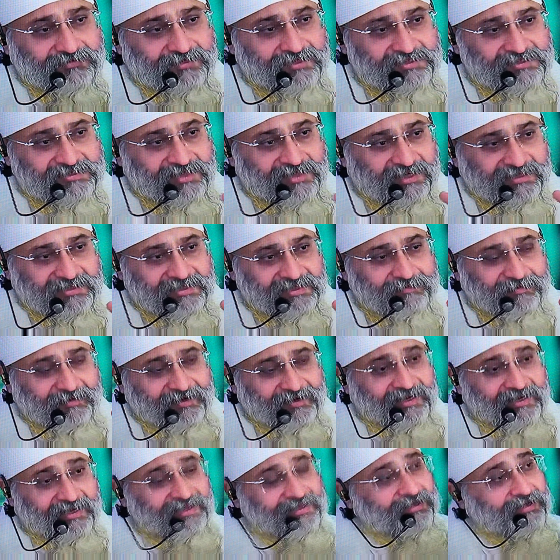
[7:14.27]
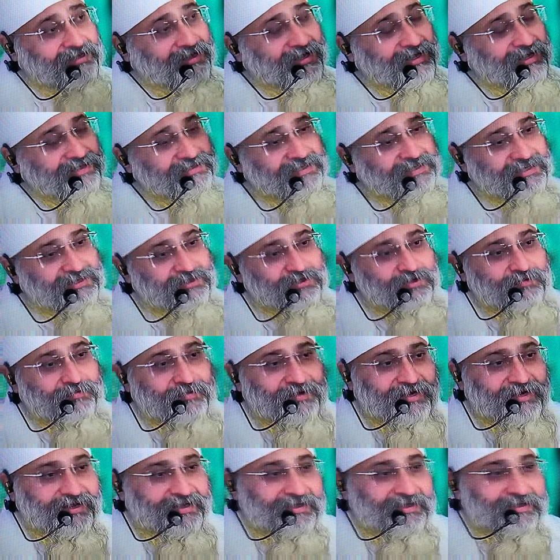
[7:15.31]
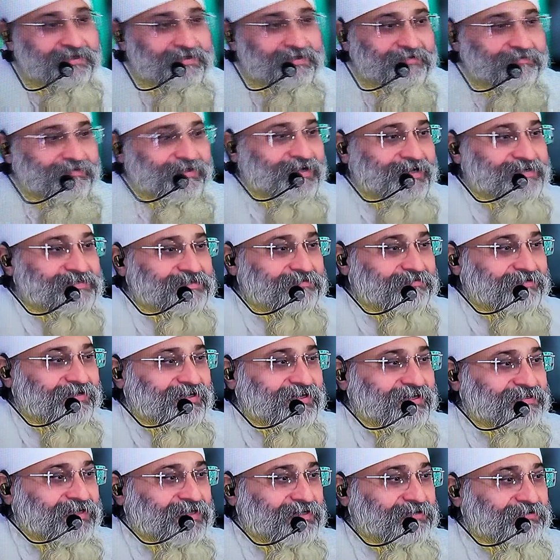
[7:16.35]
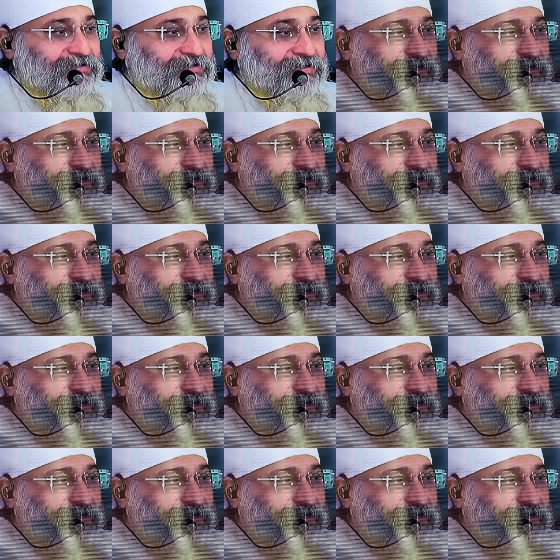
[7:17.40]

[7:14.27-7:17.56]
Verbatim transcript: इस धरती पर नहीं कई धरतियों पर गए बिहार से बोलिए धन गुरु